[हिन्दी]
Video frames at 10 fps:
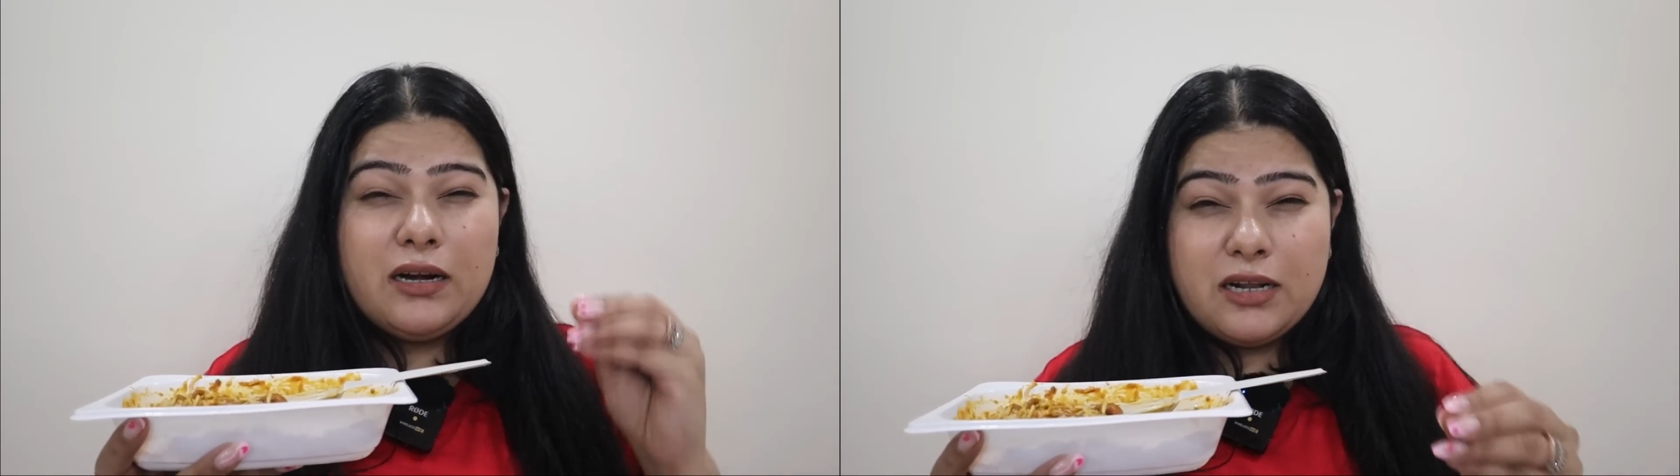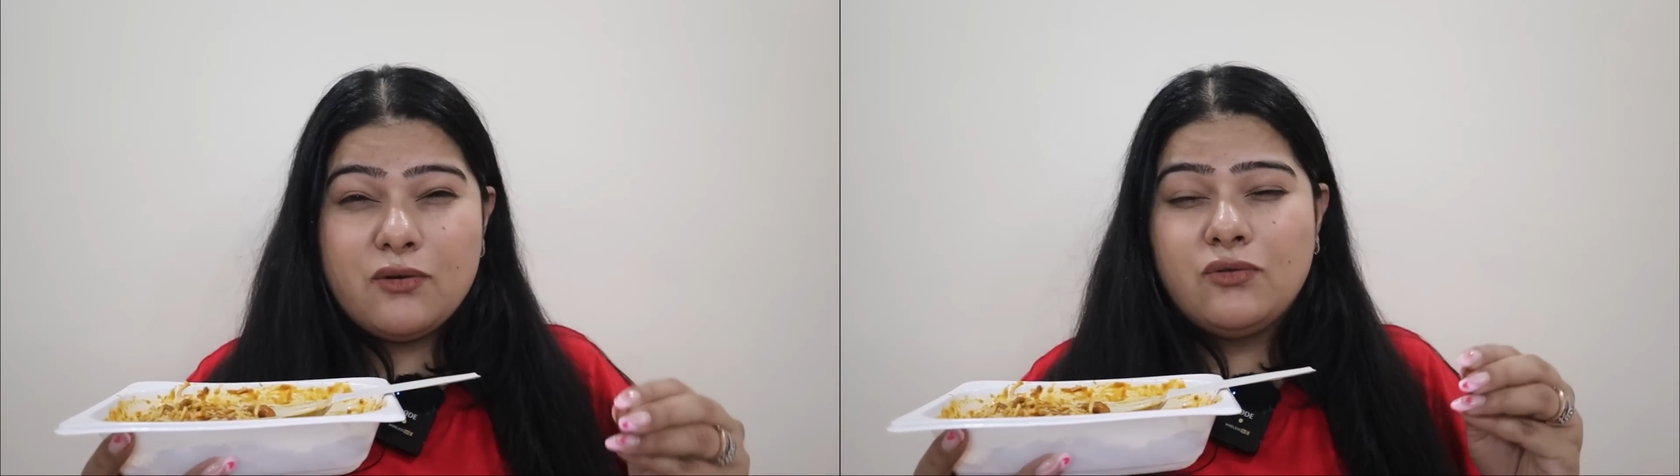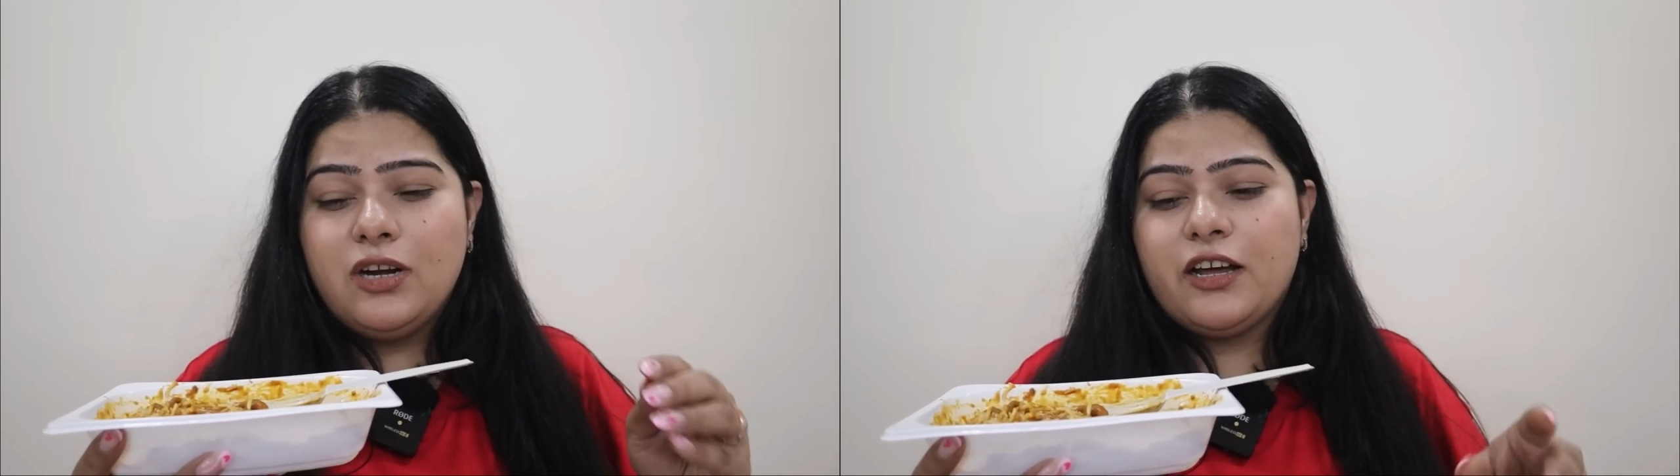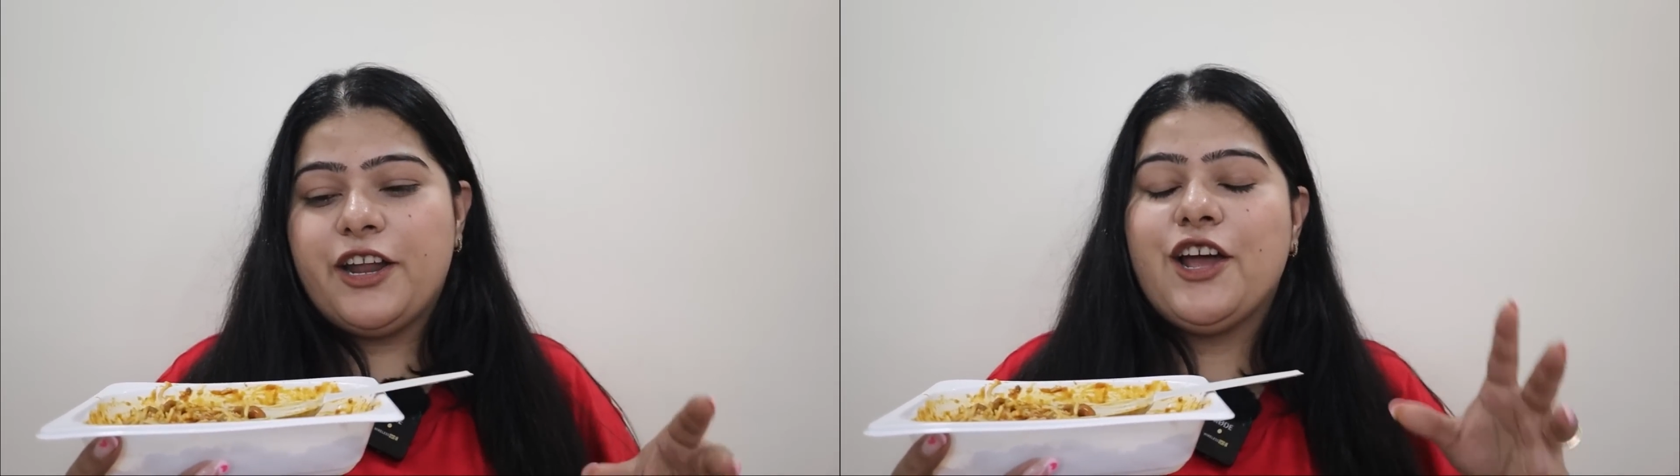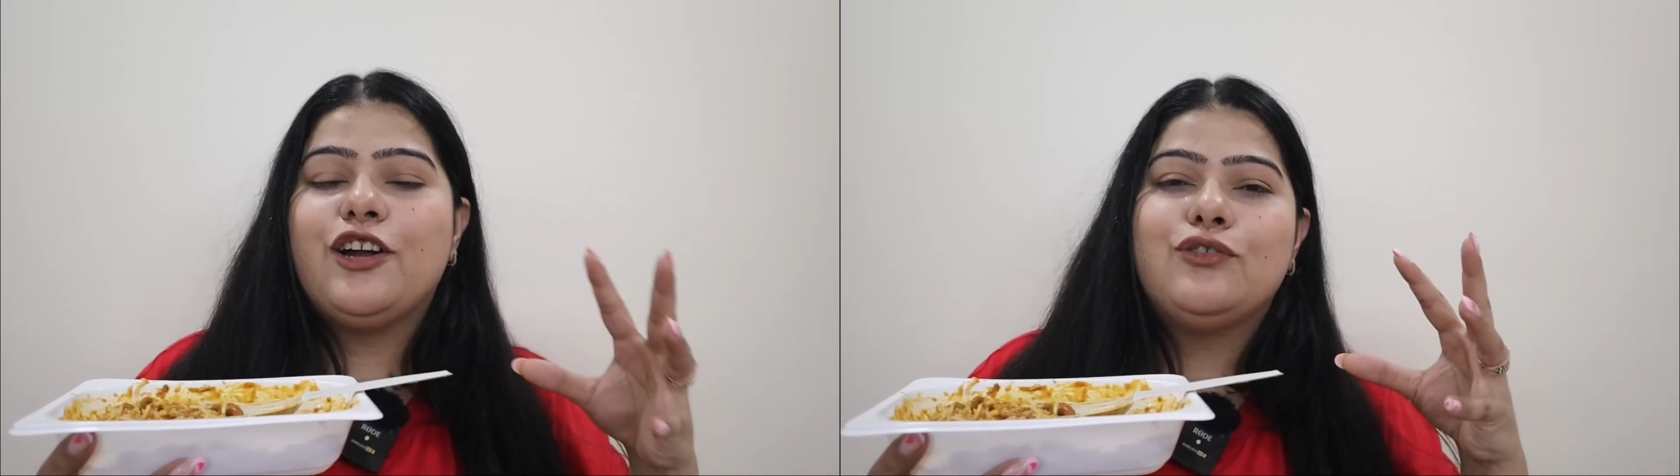अंडर कुक लग
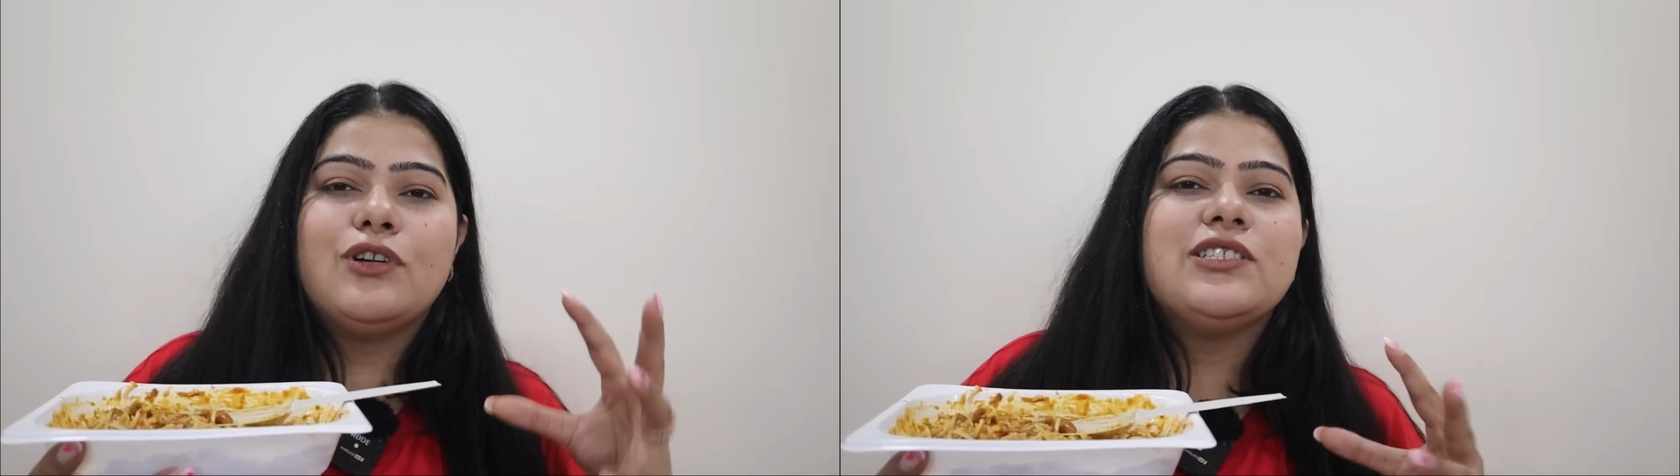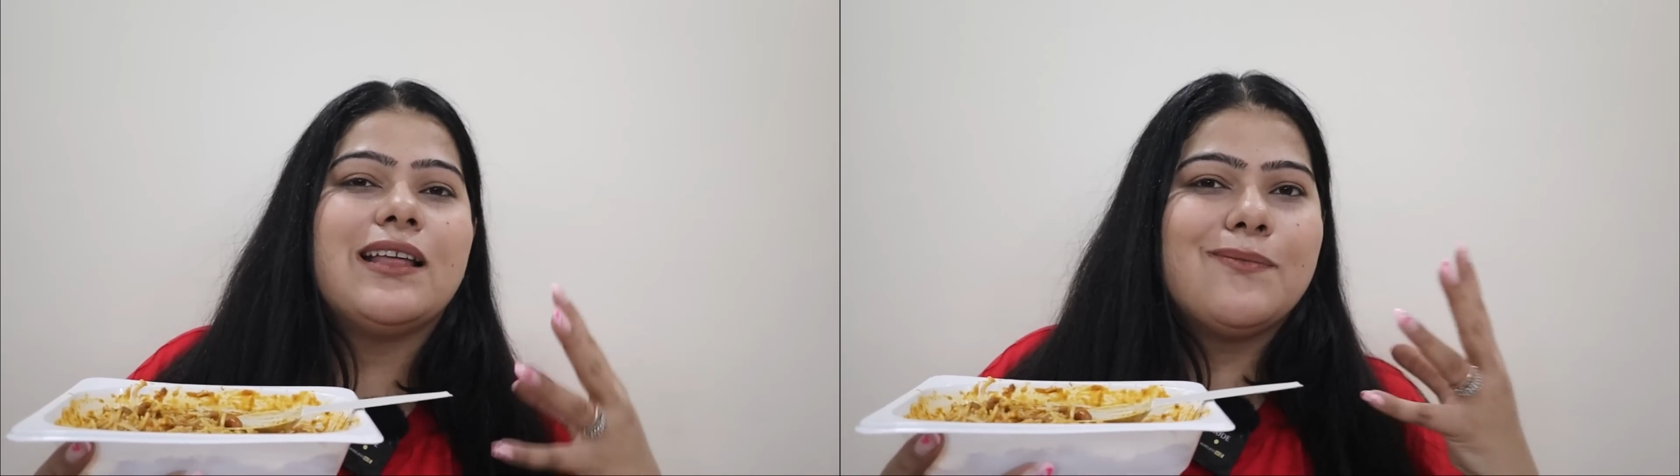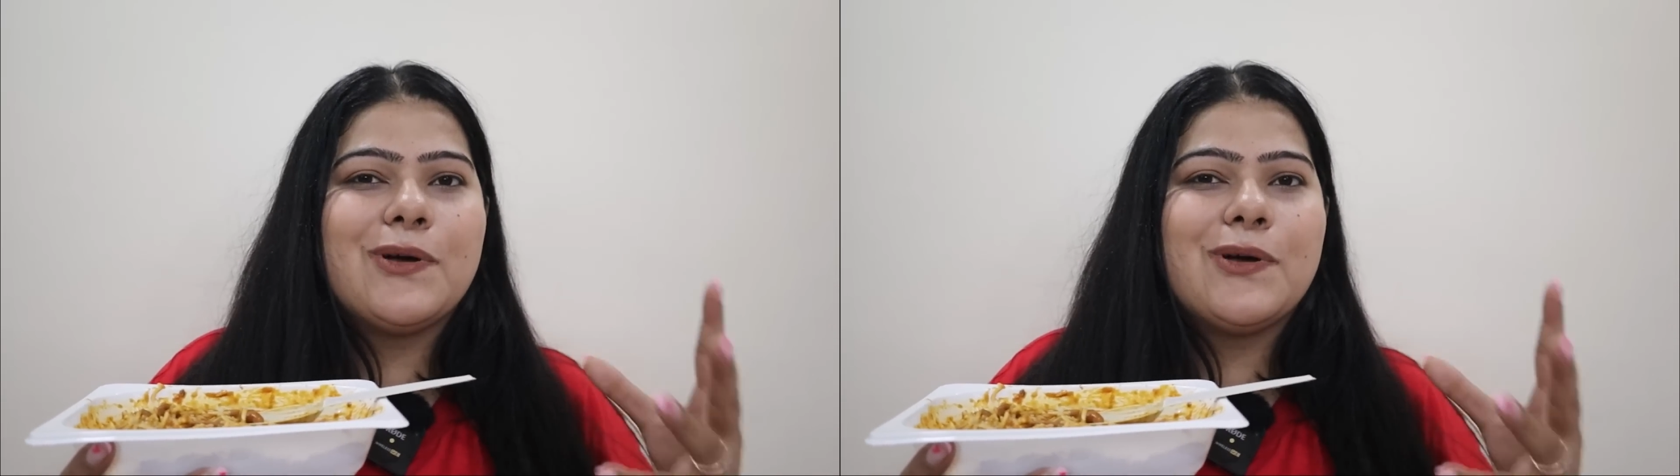रहे हैं अगर थोड़े ज़्यादा